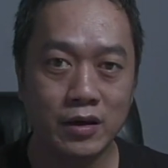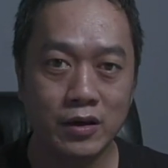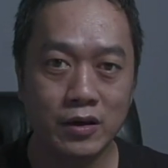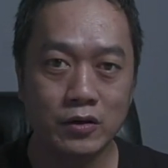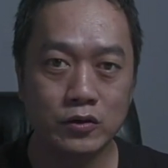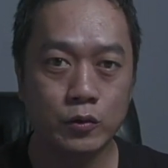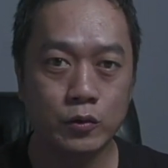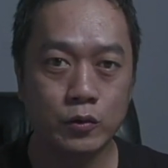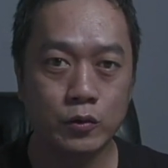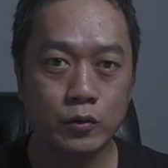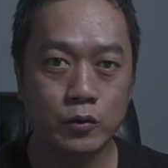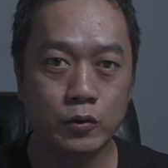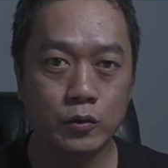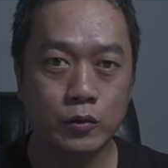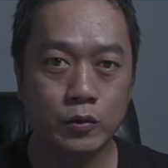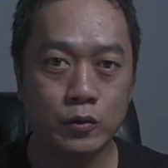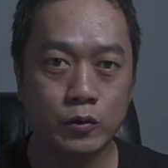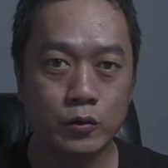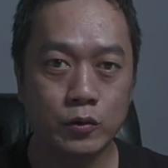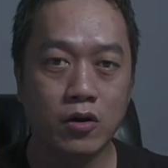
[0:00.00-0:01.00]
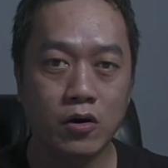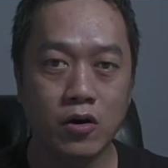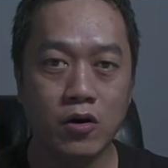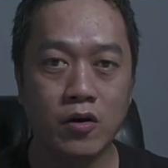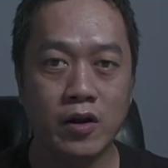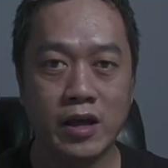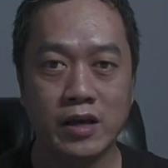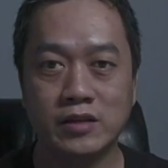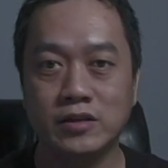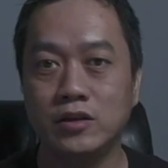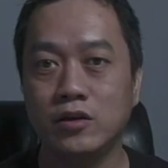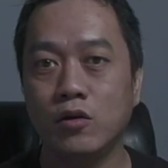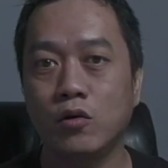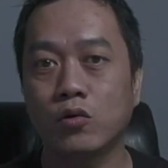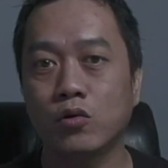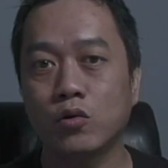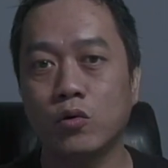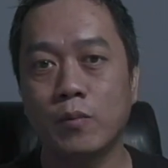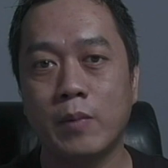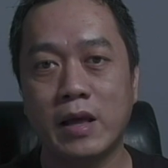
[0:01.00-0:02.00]
supaya terkoneksi
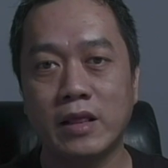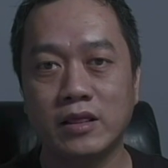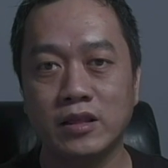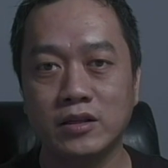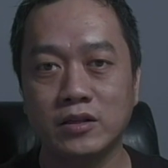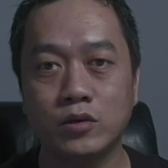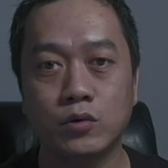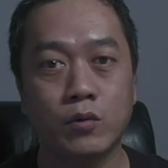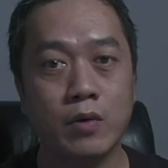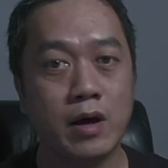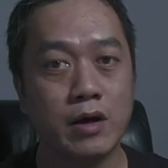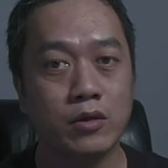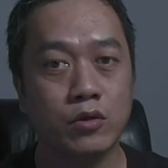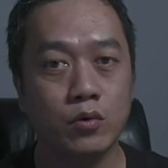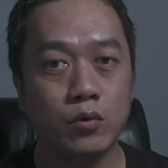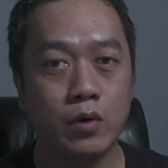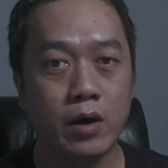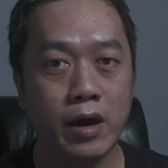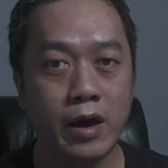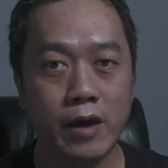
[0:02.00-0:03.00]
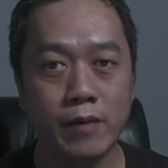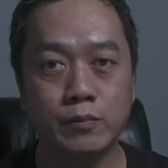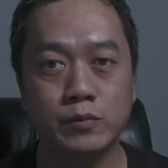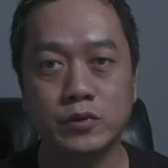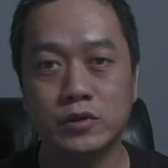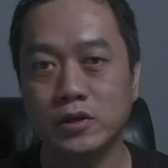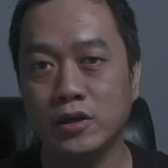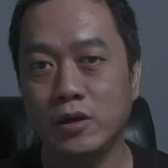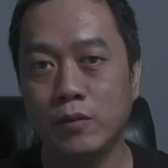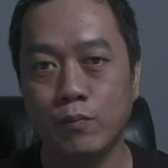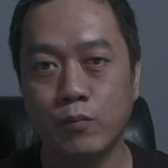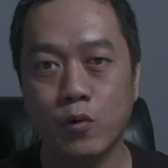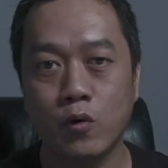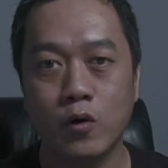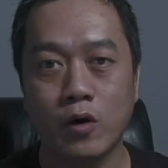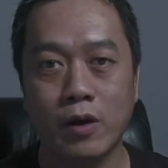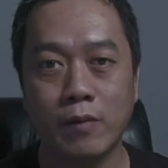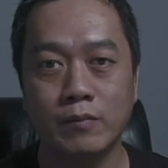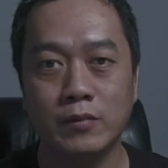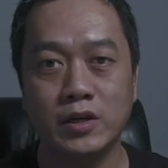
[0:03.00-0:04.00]
otomatis waktu apps
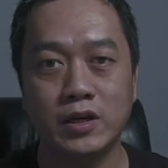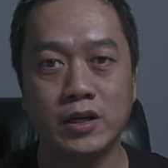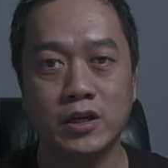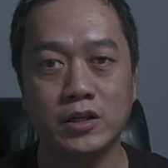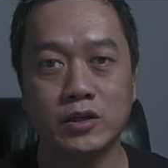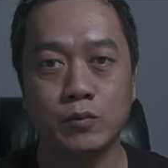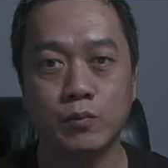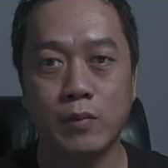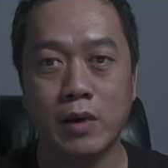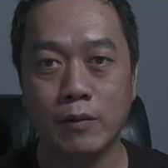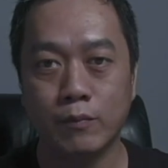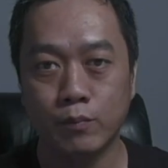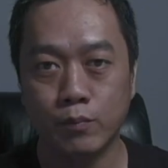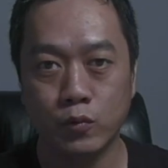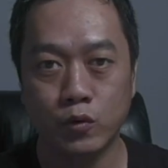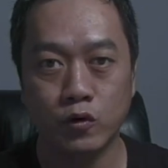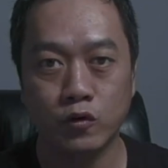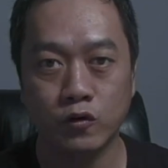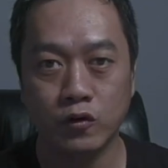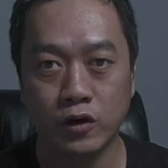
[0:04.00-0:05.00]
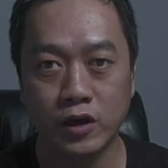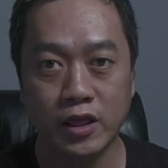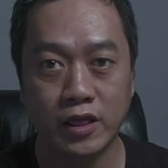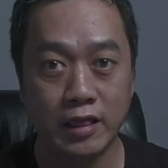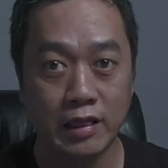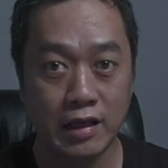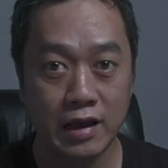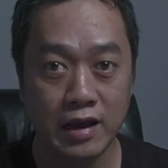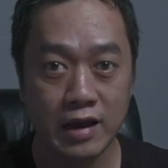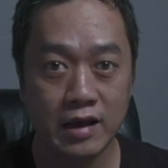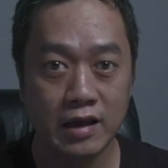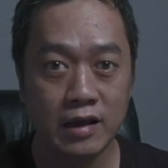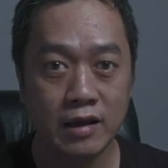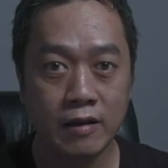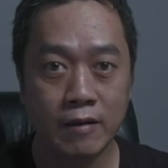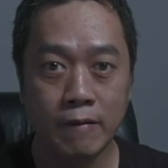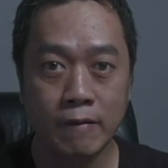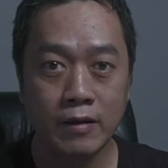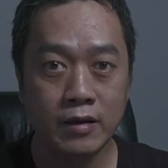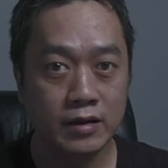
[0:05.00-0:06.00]
Epocam di smartphone kita
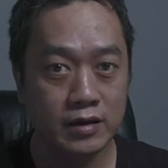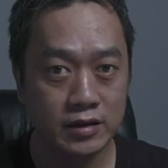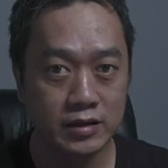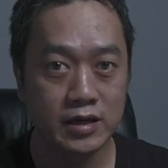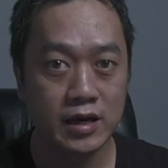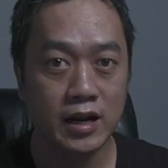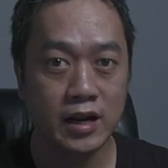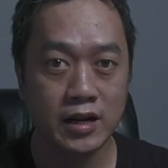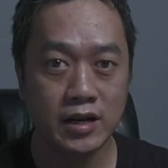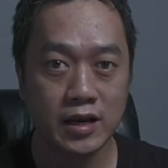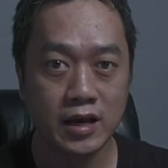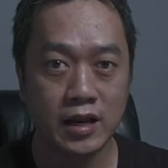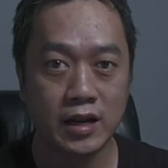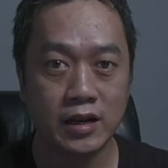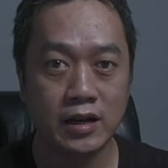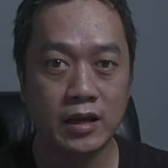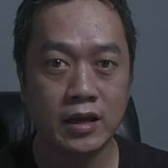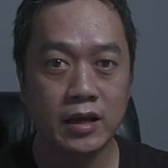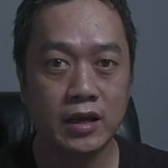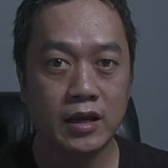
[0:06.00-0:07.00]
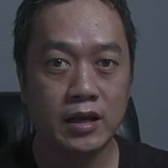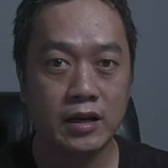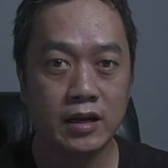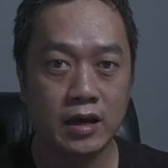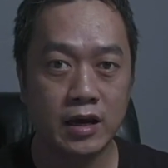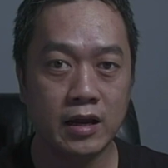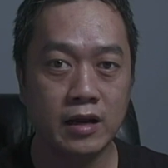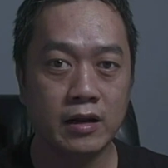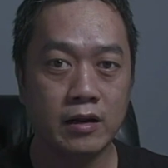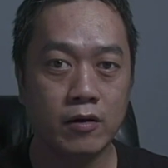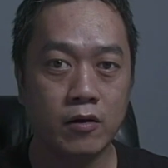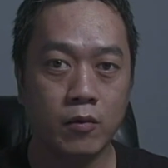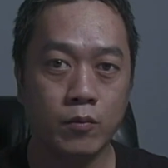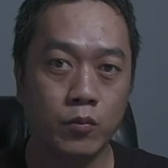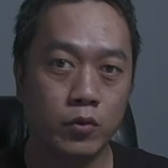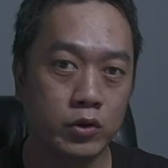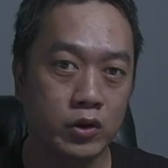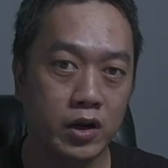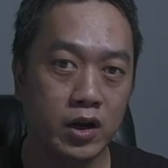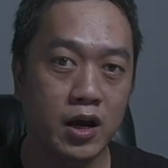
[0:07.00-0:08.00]
dijalankan dan
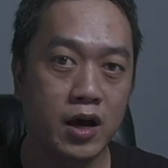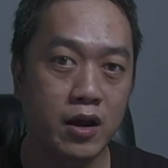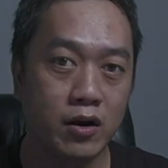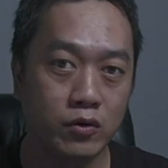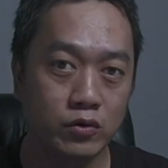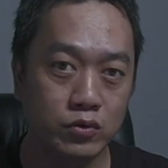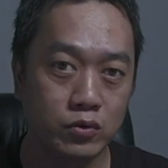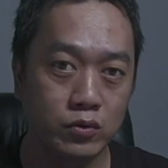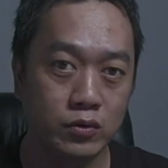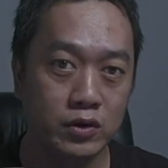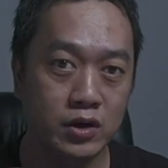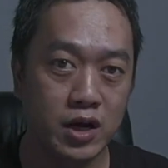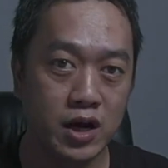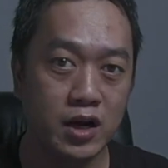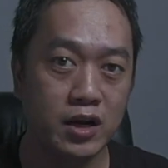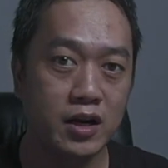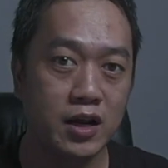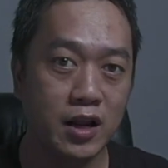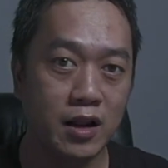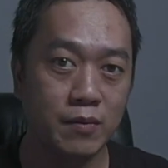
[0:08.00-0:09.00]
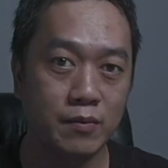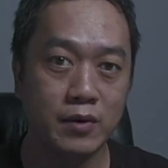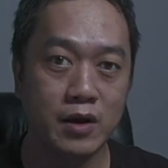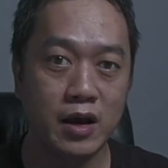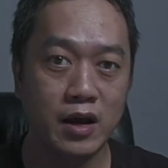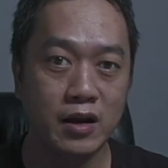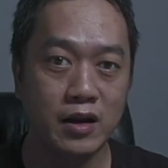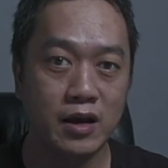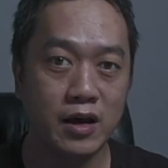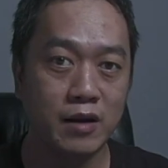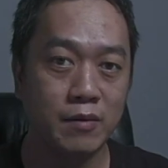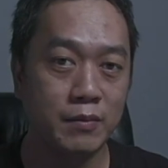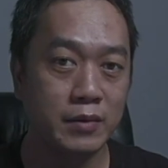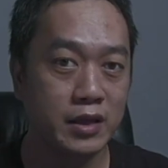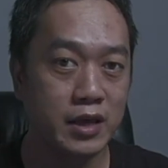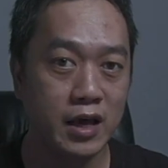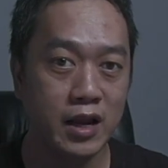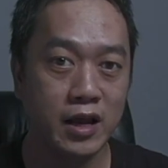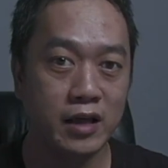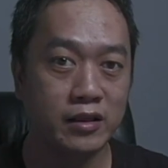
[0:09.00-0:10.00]
komputer harus sudah dalam keadaan
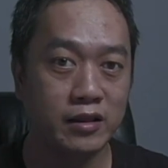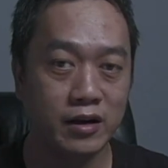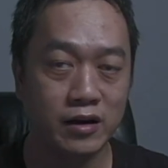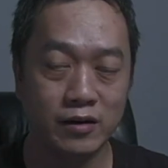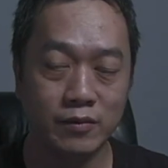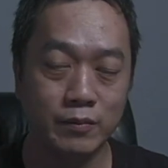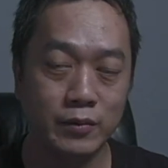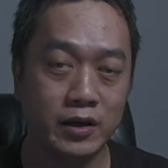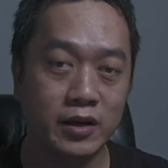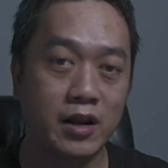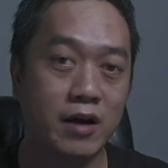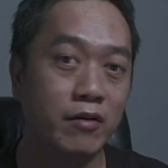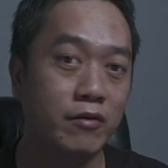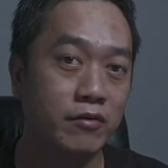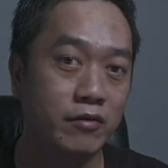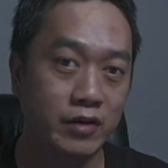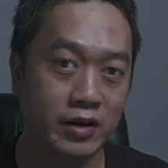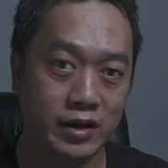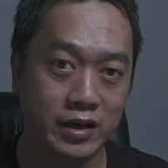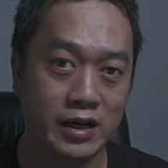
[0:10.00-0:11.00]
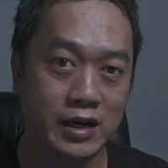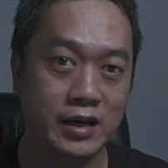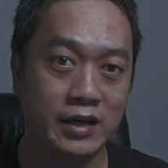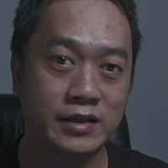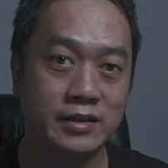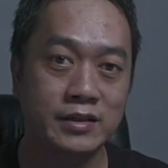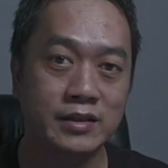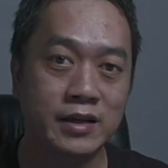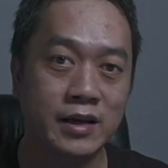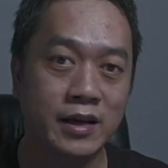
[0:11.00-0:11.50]
menyala terlebih dahulu ya guys.